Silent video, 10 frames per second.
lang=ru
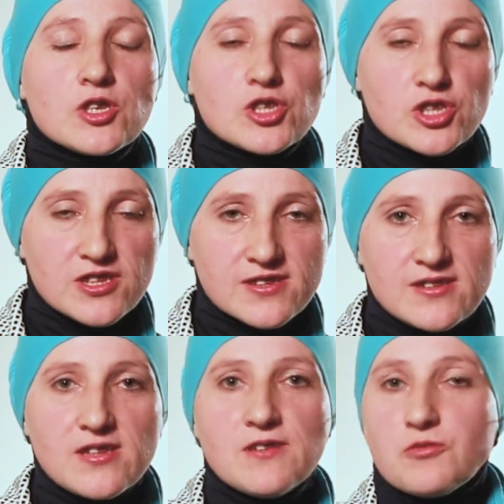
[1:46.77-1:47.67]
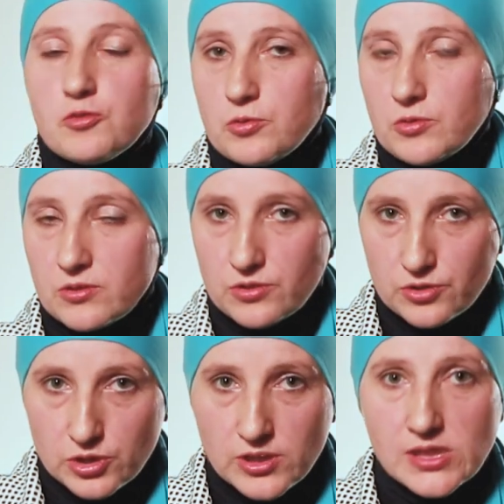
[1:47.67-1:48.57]
счастливую
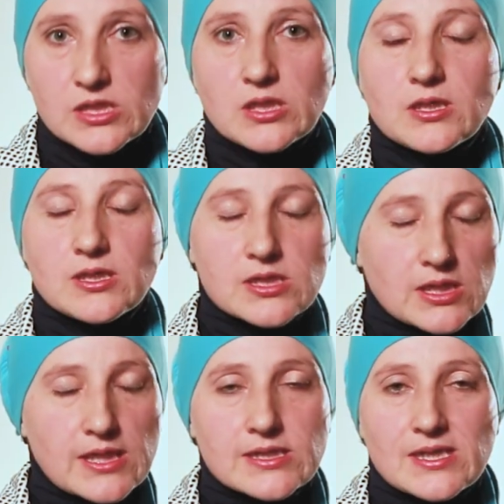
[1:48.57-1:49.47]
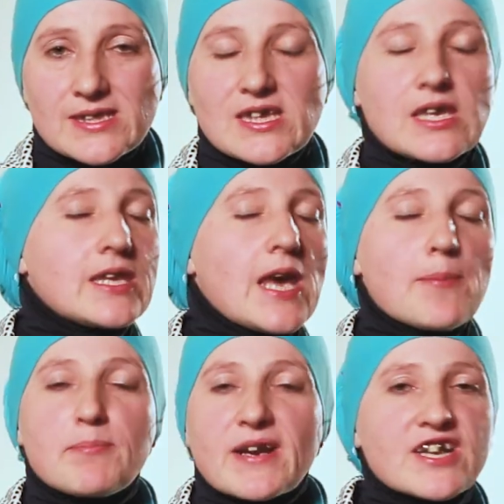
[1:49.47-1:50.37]
жизнь и сказать «я
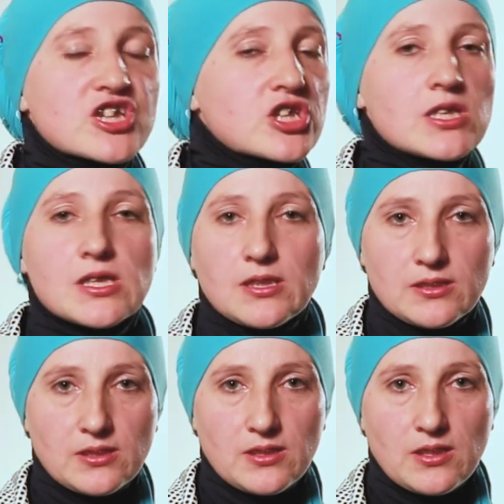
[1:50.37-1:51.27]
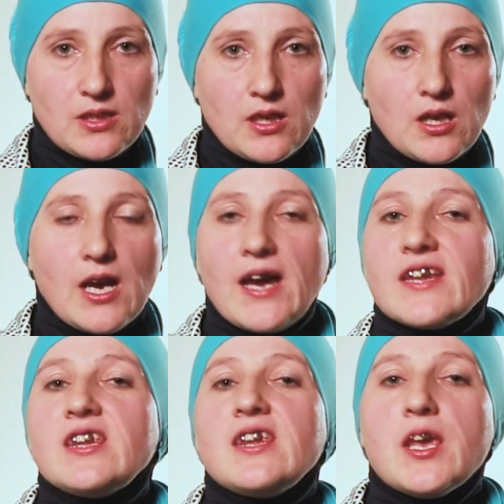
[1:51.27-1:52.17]
прожил», а
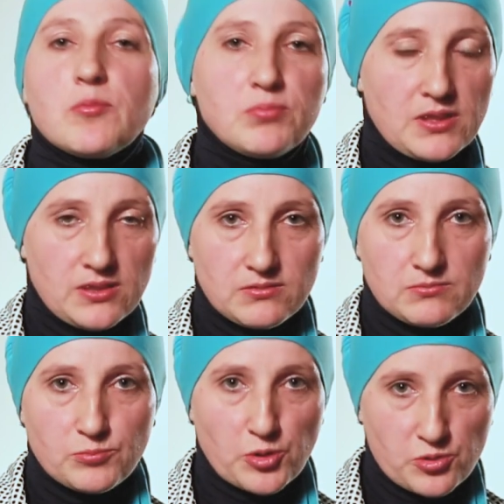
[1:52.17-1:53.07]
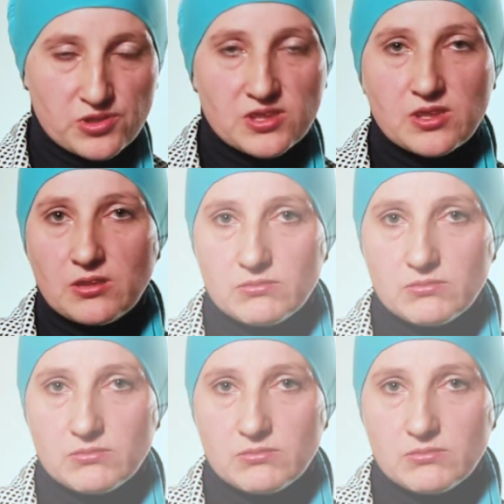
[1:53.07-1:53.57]
не был просто.